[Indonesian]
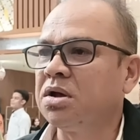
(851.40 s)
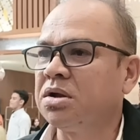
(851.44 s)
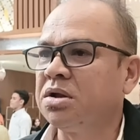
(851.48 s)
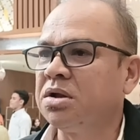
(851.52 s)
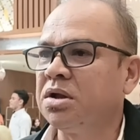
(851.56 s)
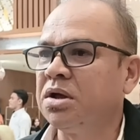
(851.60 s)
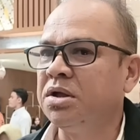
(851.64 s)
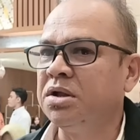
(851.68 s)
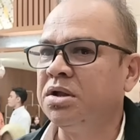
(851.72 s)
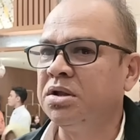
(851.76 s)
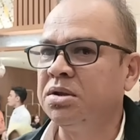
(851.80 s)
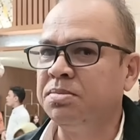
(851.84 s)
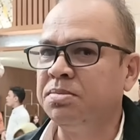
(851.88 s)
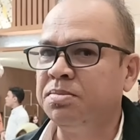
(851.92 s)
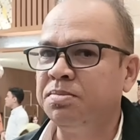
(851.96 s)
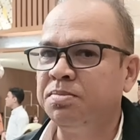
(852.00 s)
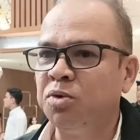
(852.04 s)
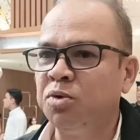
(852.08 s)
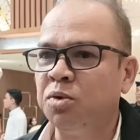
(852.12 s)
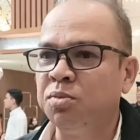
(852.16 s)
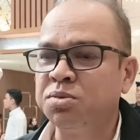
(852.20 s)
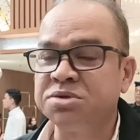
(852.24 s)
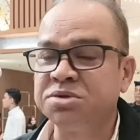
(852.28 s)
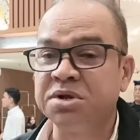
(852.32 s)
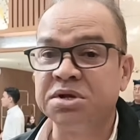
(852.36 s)
karena ini
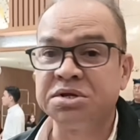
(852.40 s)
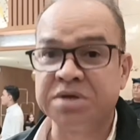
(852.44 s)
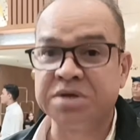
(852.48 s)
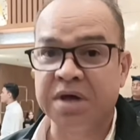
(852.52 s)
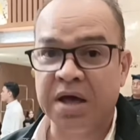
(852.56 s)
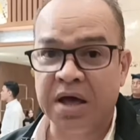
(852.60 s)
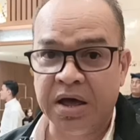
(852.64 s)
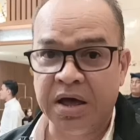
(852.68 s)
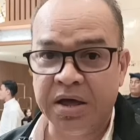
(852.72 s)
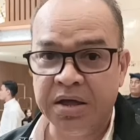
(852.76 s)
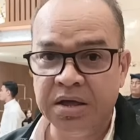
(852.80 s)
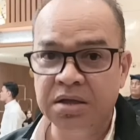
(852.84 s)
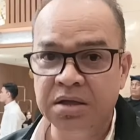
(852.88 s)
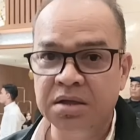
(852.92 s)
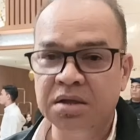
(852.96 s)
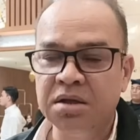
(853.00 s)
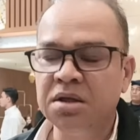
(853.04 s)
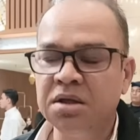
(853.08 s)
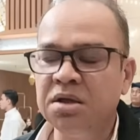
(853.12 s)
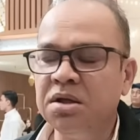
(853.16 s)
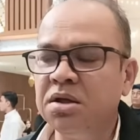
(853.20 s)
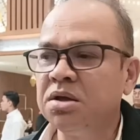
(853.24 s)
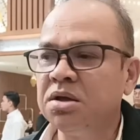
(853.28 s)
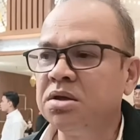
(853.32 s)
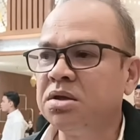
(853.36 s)
belum selesai,
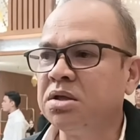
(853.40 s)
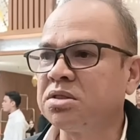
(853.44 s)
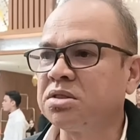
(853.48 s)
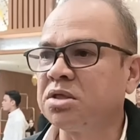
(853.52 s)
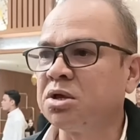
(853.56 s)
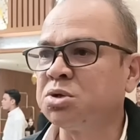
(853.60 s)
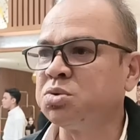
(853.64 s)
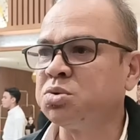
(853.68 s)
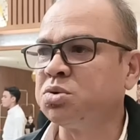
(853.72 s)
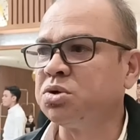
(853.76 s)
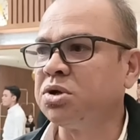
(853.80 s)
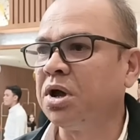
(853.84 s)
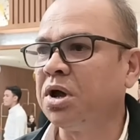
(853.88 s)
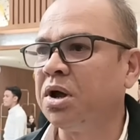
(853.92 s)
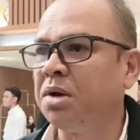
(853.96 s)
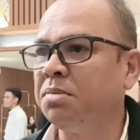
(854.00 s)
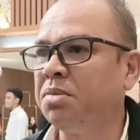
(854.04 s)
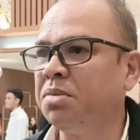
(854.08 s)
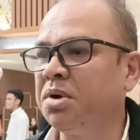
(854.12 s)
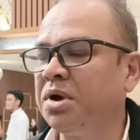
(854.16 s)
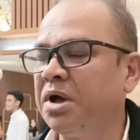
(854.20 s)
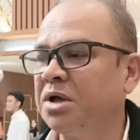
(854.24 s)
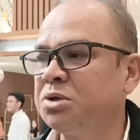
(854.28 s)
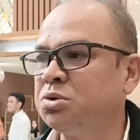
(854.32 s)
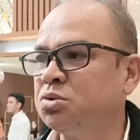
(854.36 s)
kita sudah
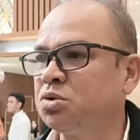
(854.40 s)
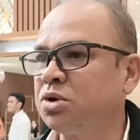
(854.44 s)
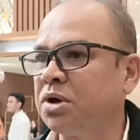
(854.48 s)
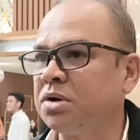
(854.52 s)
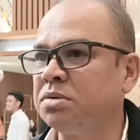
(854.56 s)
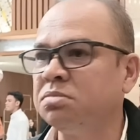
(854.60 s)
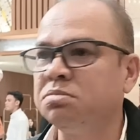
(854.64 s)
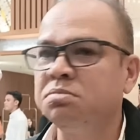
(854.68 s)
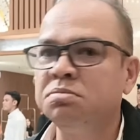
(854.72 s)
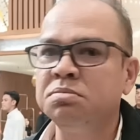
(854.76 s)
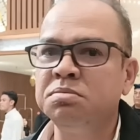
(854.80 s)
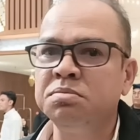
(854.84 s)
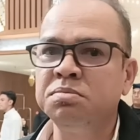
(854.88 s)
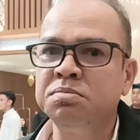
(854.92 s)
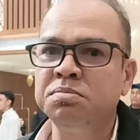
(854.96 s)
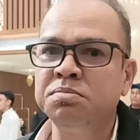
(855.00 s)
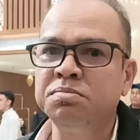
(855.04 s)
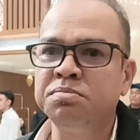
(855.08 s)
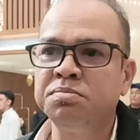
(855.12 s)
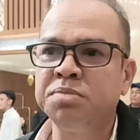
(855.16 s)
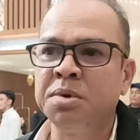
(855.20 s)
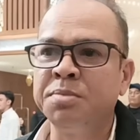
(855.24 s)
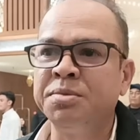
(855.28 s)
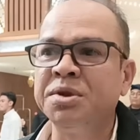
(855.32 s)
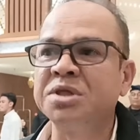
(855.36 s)
mengajukan
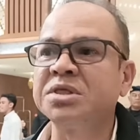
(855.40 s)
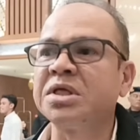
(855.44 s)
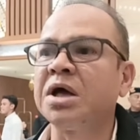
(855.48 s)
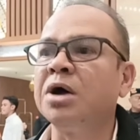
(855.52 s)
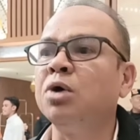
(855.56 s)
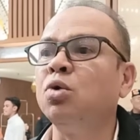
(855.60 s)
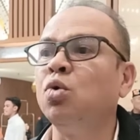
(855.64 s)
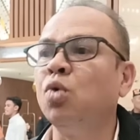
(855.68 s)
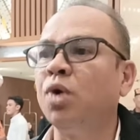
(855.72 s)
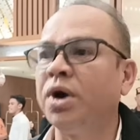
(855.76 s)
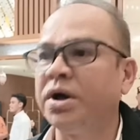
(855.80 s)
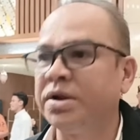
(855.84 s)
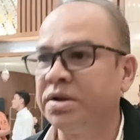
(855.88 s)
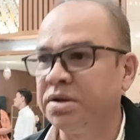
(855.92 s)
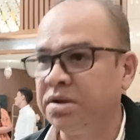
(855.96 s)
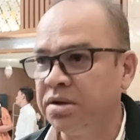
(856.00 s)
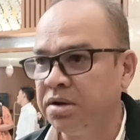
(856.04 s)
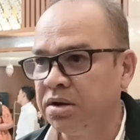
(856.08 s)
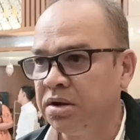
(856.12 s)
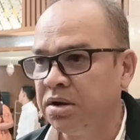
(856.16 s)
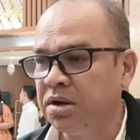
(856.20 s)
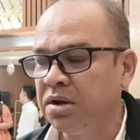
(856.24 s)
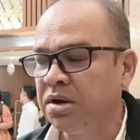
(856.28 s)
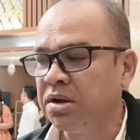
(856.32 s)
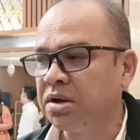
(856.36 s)
pemberitahuan
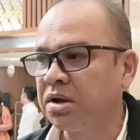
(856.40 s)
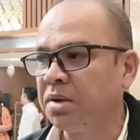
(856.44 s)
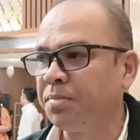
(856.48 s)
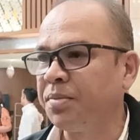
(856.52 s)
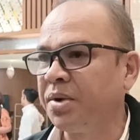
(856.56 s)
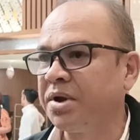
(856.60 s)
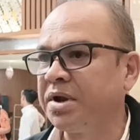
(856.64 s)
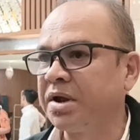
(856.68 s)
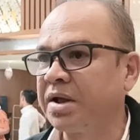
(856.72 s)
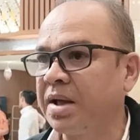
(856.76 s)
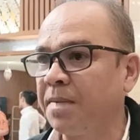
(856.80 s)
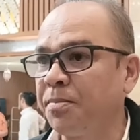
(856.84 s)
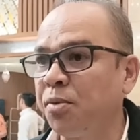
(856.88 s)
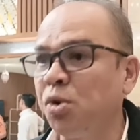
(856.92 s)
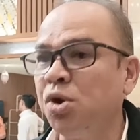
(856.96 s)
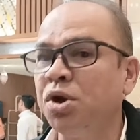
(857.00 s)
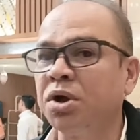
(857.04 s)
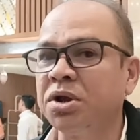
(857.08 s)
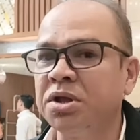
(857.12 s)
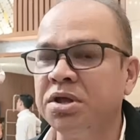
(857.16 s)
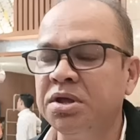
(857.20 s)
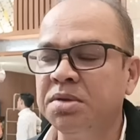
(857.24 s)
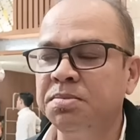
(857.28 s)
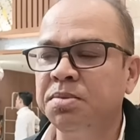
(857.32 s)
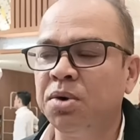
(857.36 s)
kepada
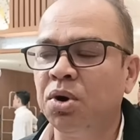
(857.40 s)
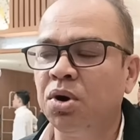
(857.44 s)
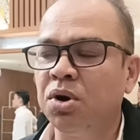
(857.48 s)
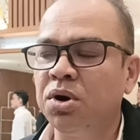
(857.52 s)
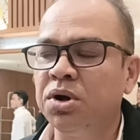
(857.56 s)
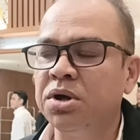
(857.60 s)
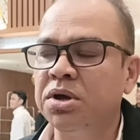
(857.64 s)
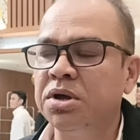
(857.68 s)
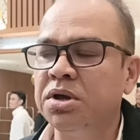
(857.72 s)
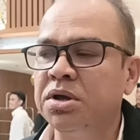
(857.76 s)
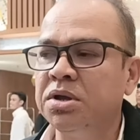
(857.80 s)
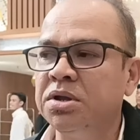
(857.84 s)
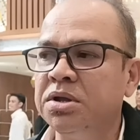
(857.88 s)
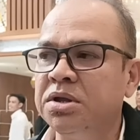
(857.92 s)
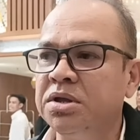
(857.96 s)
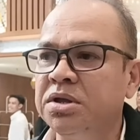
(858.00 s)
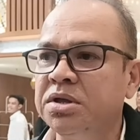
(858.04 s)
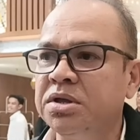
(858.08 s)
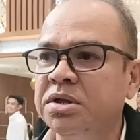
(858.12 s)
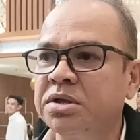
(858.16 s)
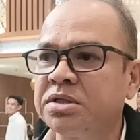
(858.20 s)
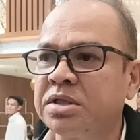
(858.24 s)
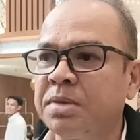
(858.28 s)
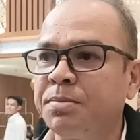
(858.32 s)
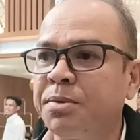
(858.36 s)
KPRI bahwa ini
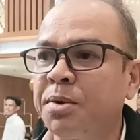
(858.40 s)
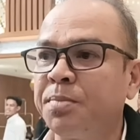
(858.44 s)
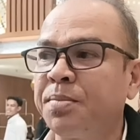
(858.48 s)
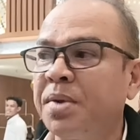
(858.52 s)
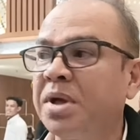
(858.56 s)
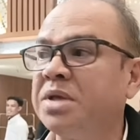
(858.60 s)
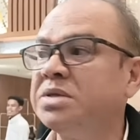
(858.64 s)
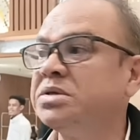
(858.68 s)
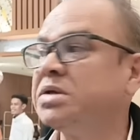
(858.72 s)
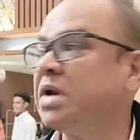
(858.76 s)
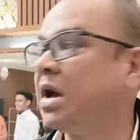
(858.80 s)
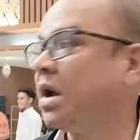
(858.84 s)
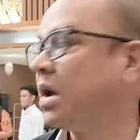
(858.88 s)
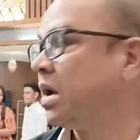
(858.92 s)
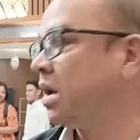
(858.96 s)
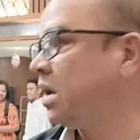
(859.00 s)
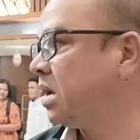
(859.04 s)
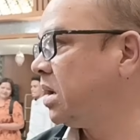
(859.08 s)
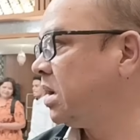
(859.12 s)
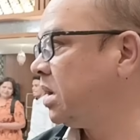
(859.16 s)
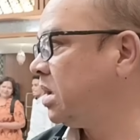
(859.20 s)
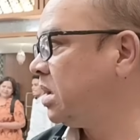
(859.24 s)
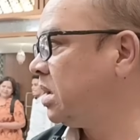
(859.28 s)
kita perpanjang.